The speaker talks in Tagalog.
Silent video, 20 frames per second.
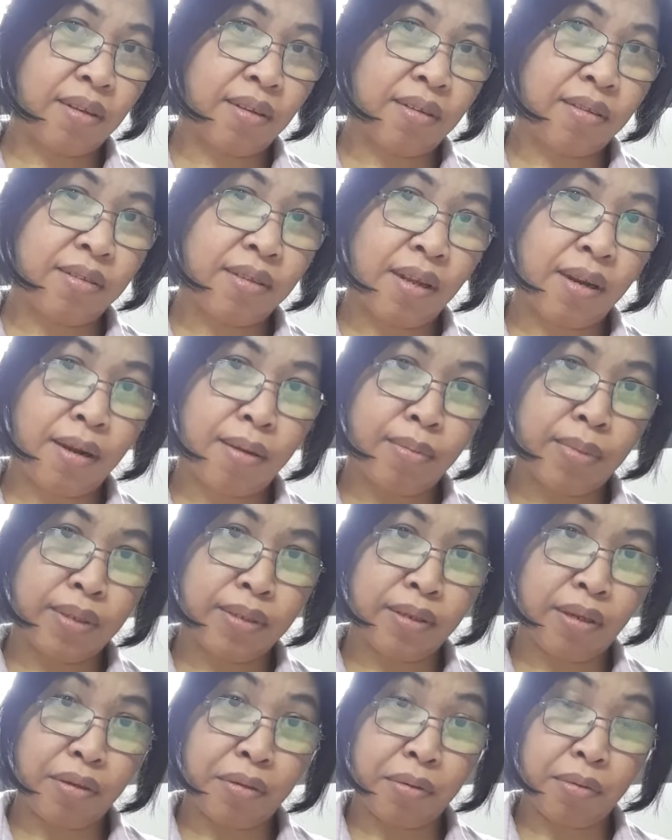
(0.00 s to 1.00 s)
salamat
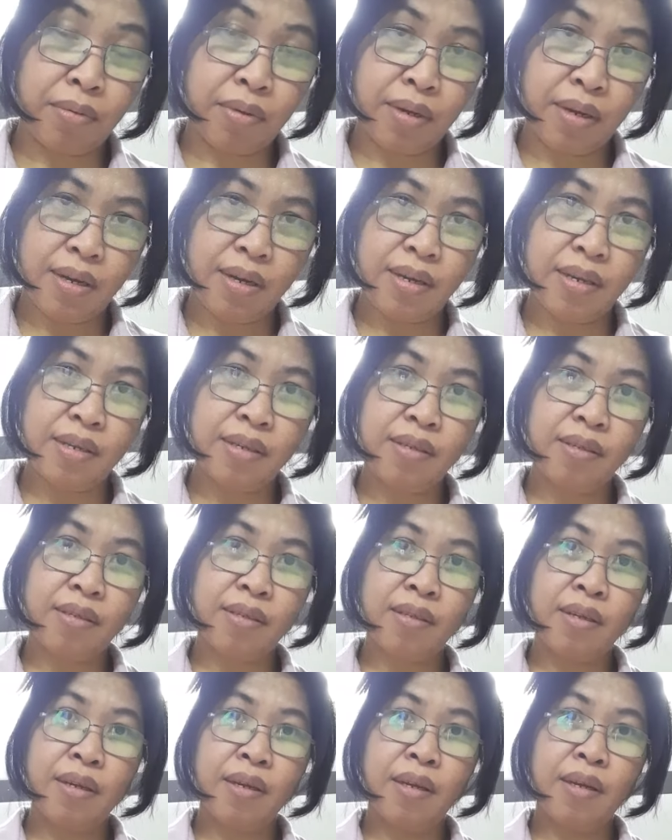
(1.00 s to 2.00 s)
sa inyo
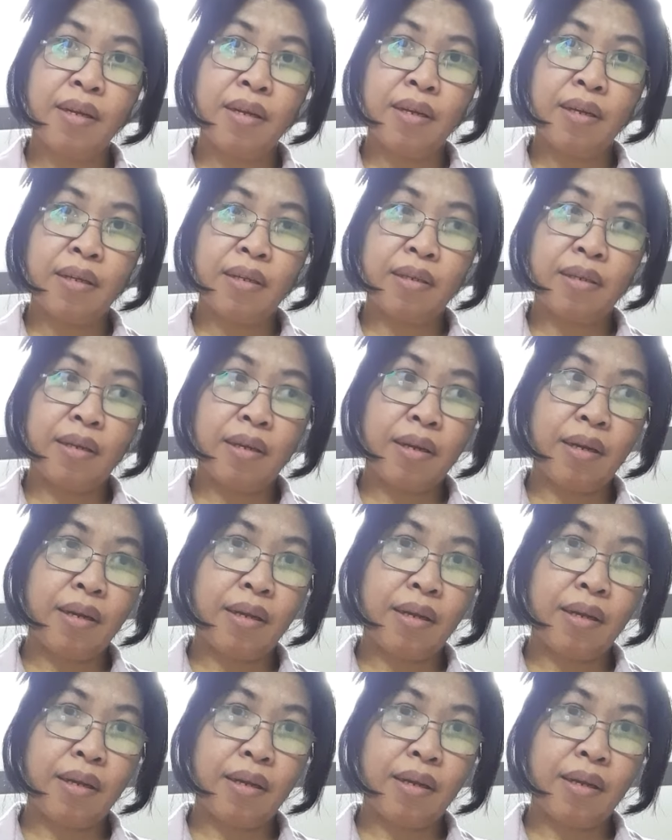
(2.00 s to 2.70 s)
guys na